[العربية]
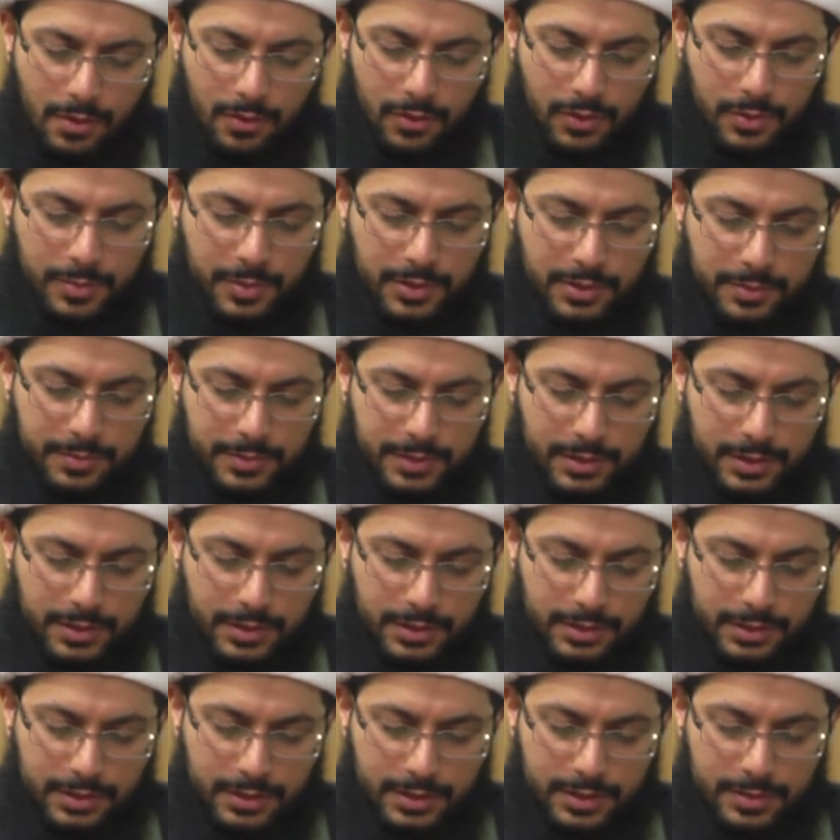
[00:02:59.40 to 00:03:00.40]
عمر بن
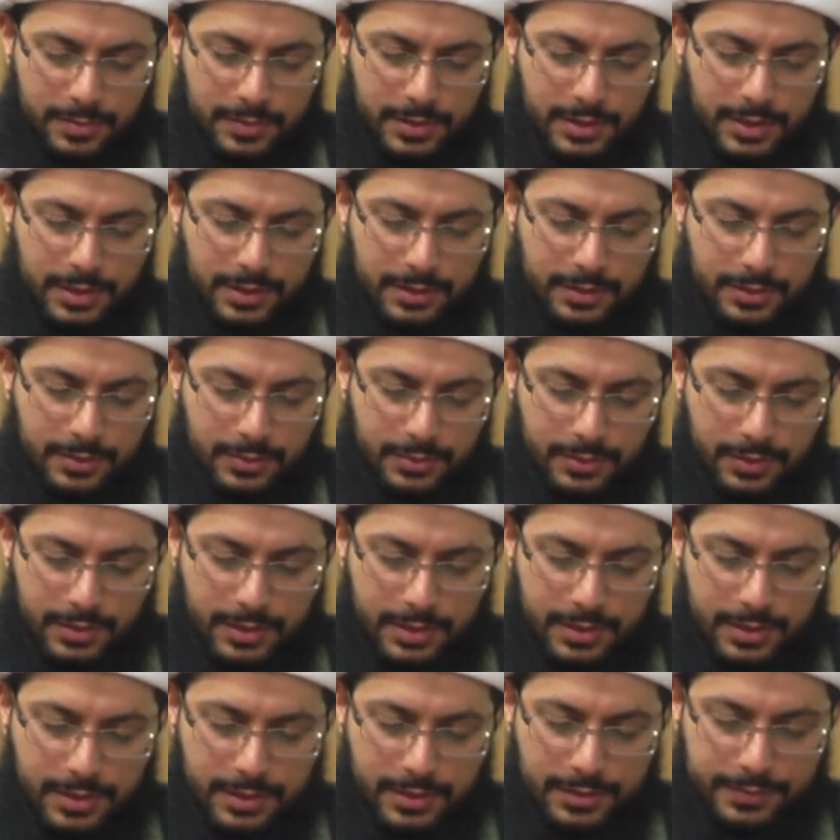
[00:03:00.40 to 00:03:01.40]
الخطاب لعنه
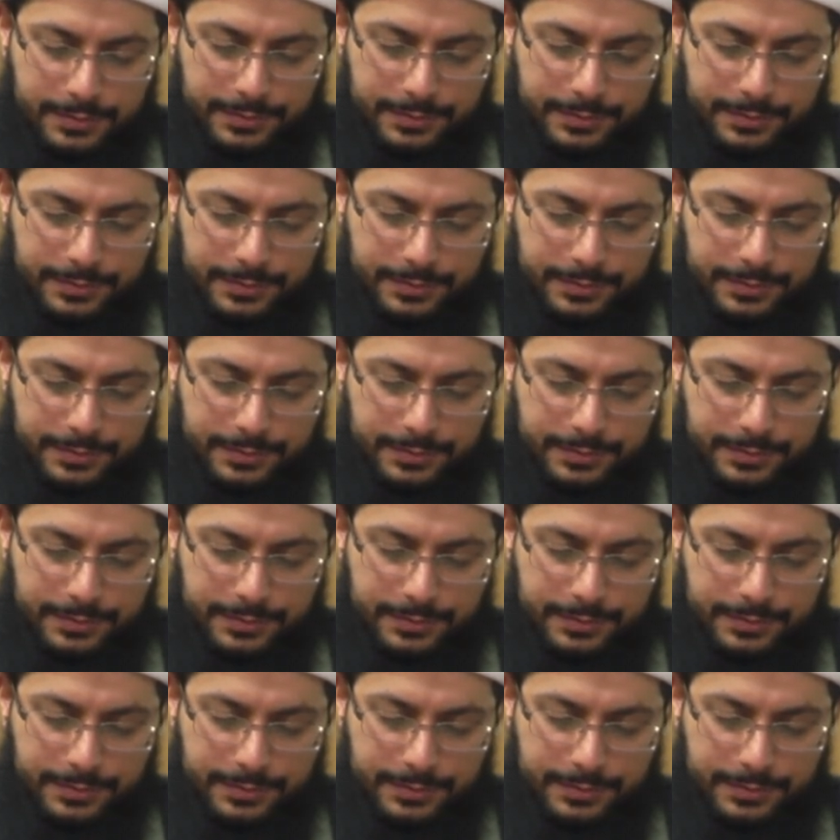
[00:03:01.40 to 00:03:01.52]
الله